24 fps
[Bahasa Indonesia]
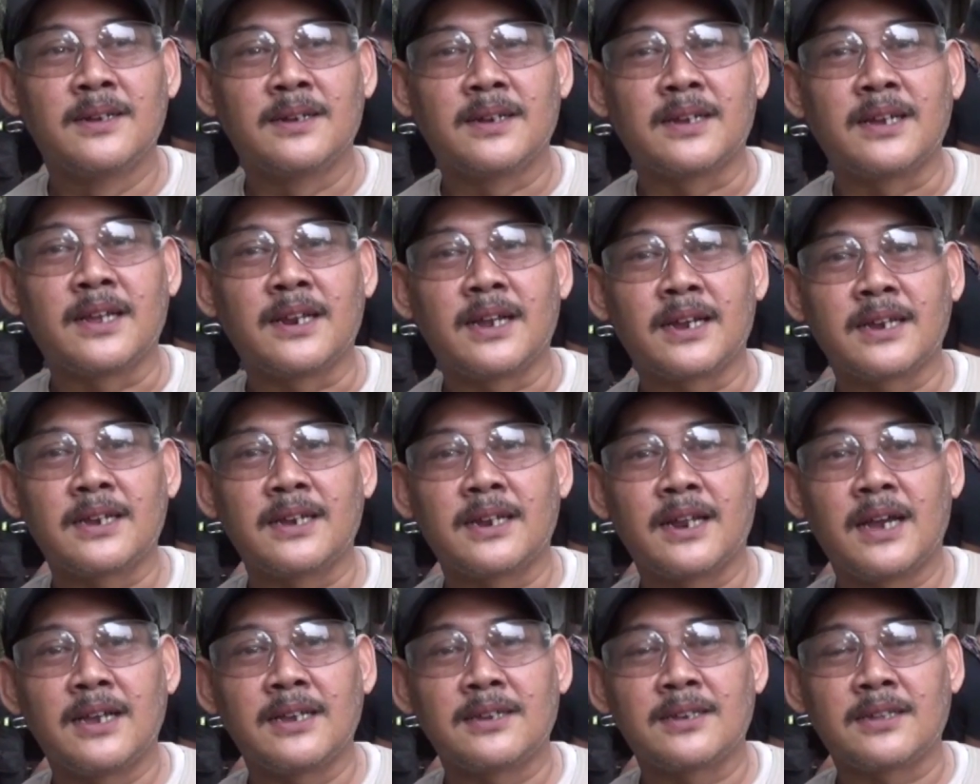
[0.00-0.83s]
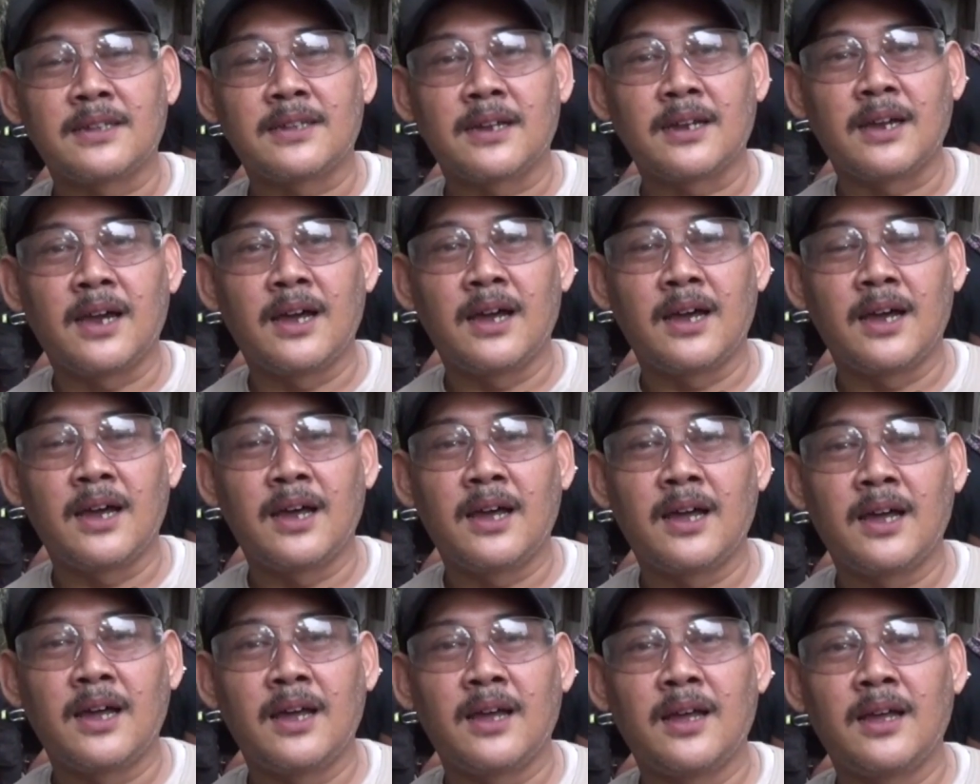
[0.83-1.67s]
kira-kira setengah
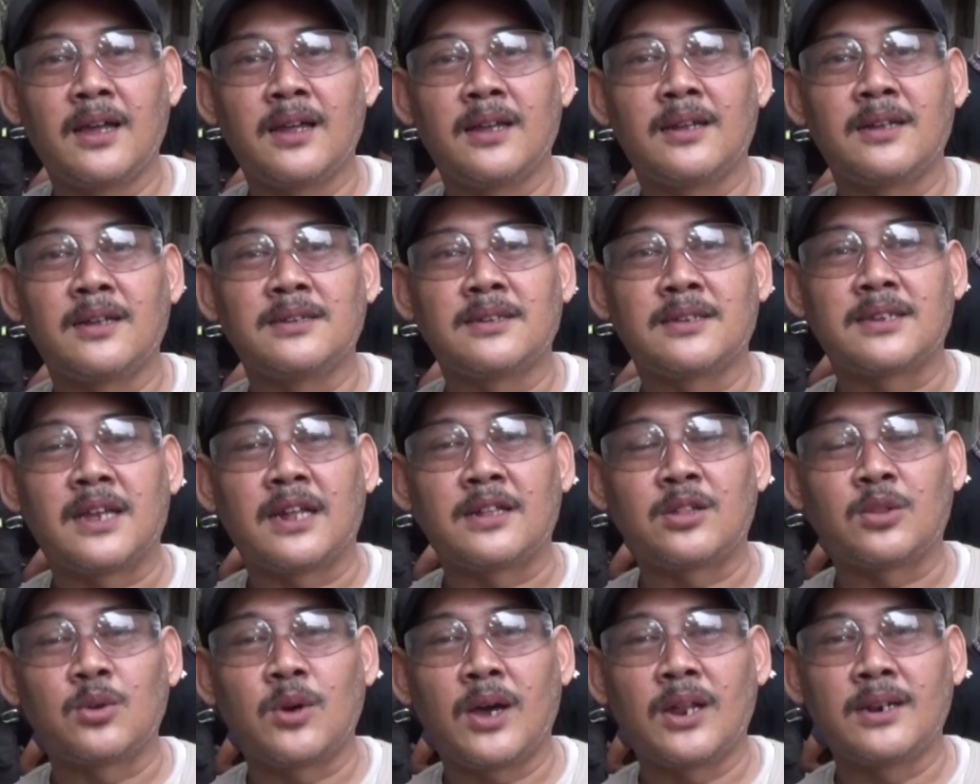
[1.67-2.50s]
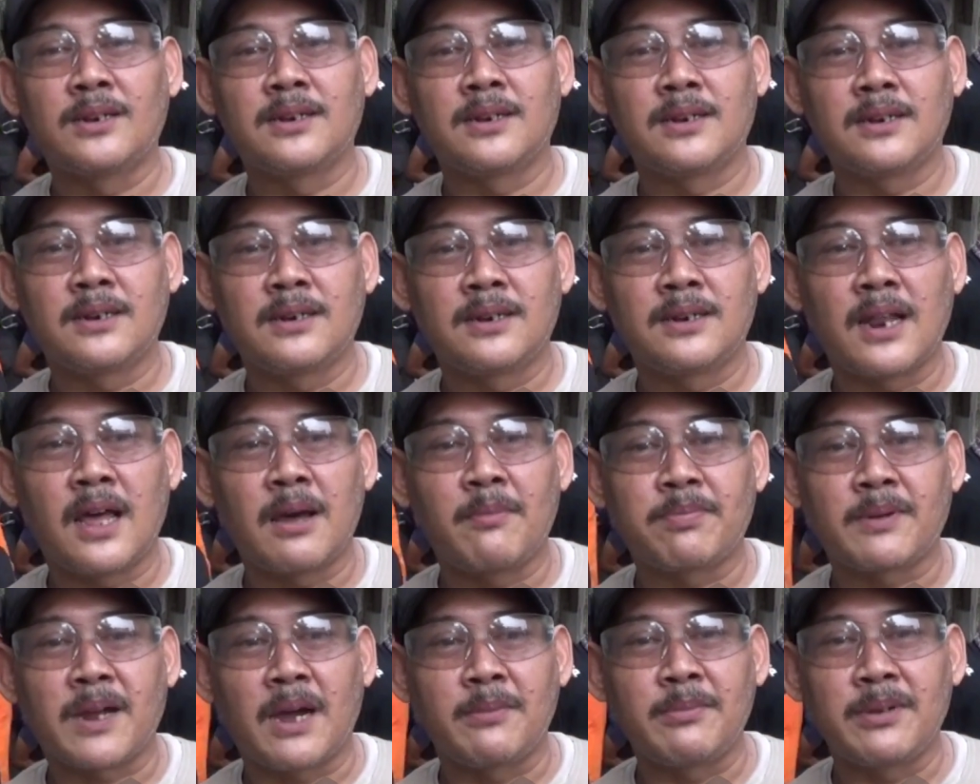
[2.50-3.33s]
satuan
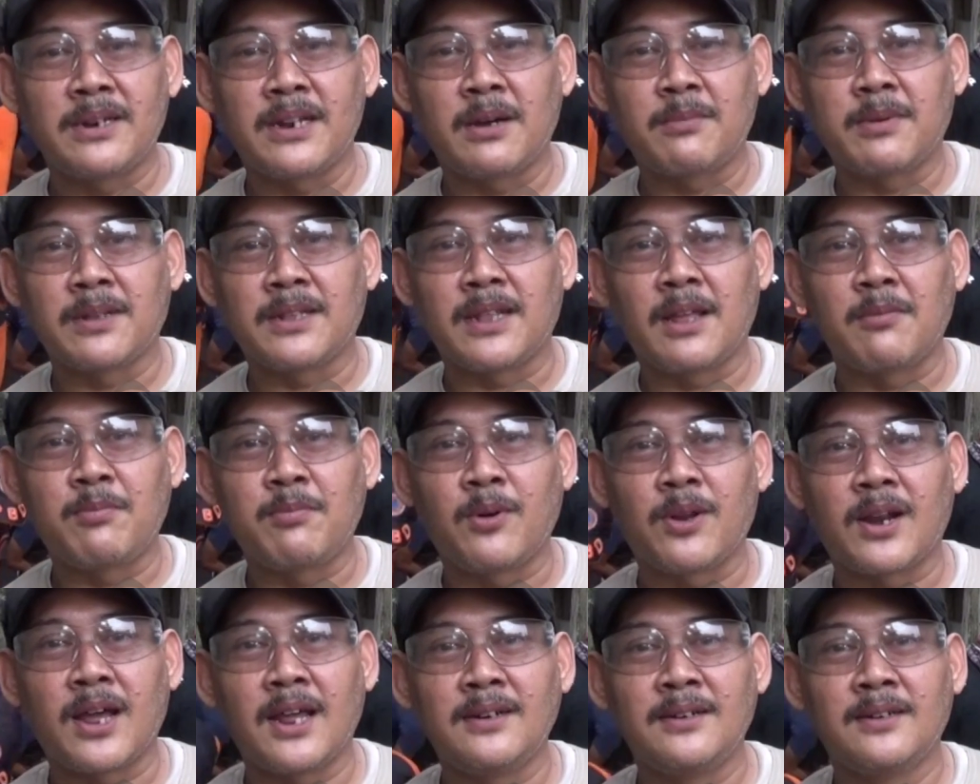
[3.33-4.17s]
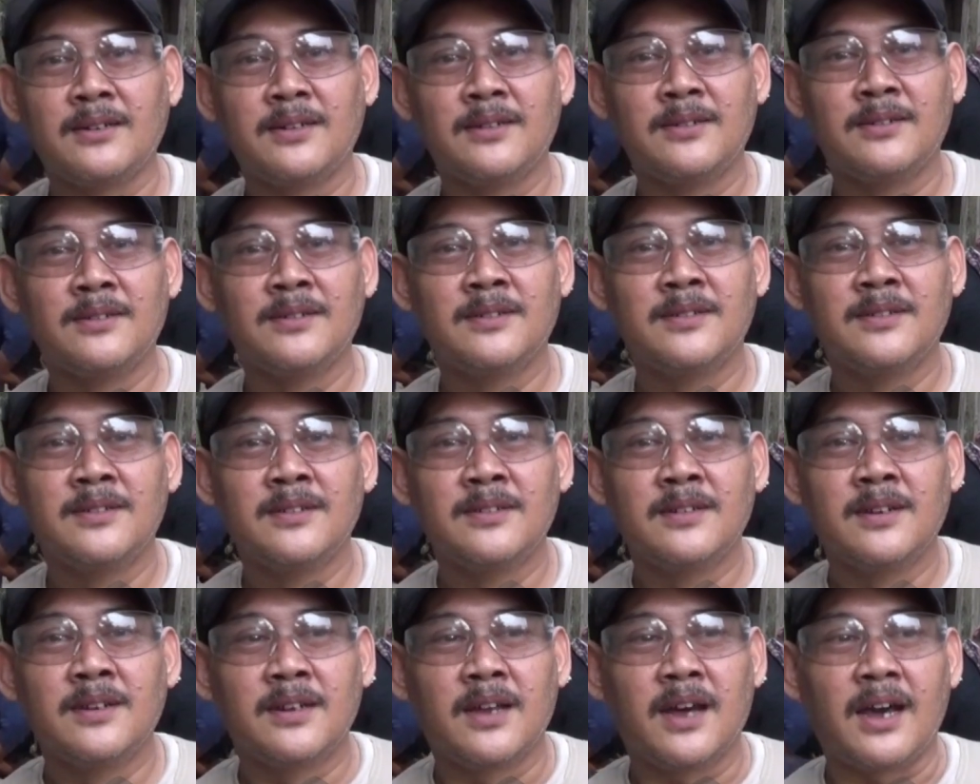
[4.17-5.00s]
kami dapat laporan
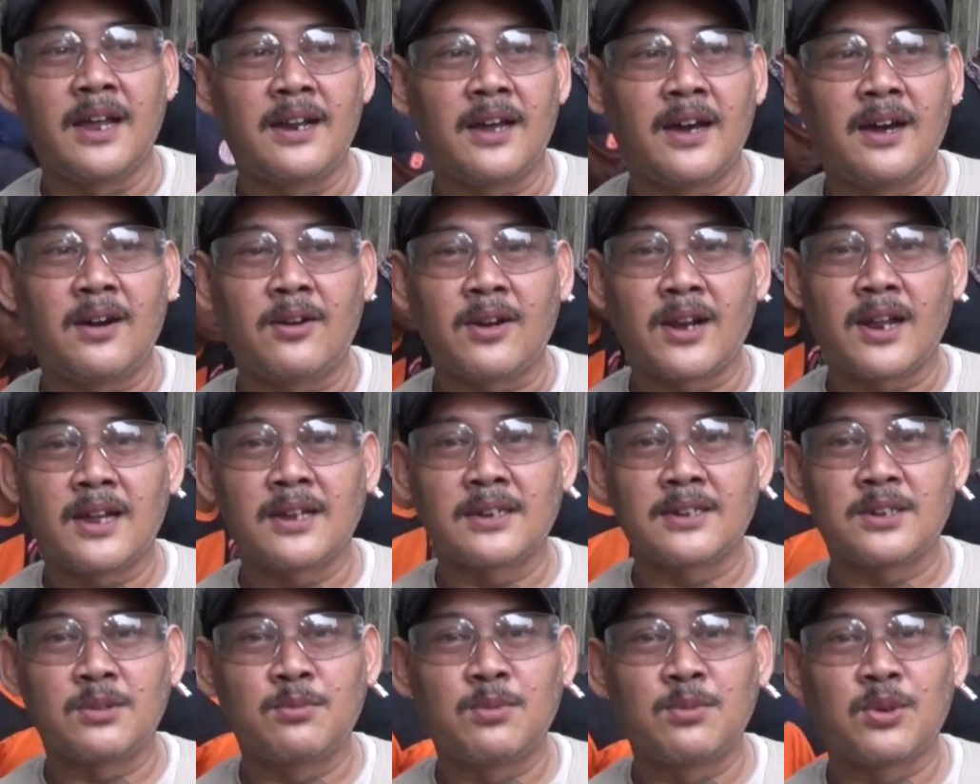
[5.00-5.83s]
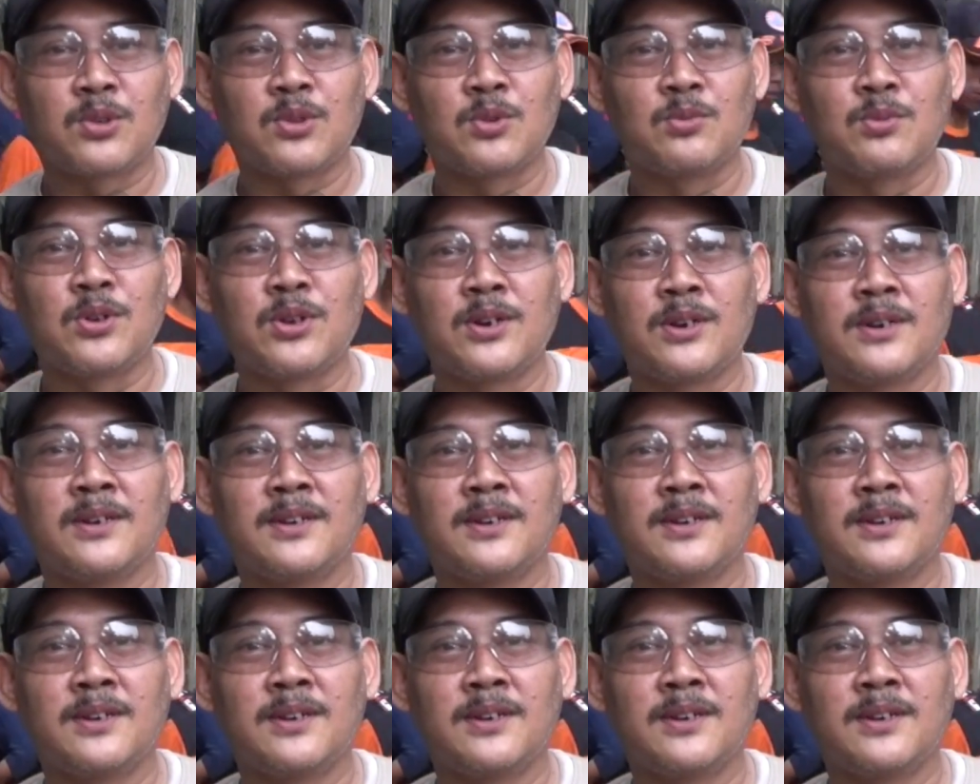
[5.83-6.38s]
ada orang kecebur sumur.